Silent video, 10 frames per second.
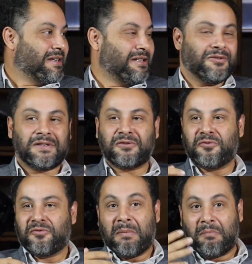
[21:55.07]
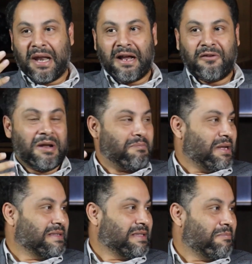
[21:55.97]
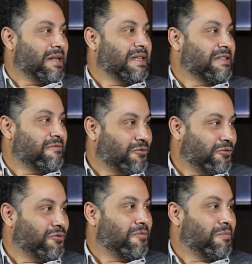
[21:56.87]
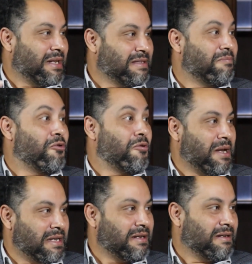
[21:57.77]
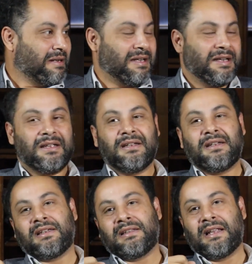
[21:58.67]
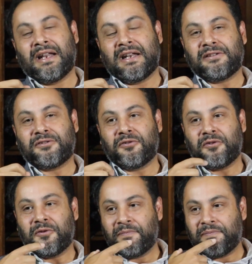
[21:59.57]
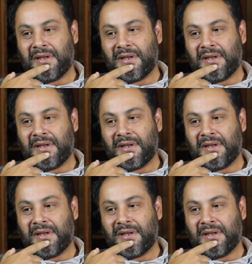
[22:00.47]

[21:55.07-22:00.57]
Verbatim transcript: Entonces son una plaga, una peste para ese futuro, para ese porvenir eh, de la nación, ¿no?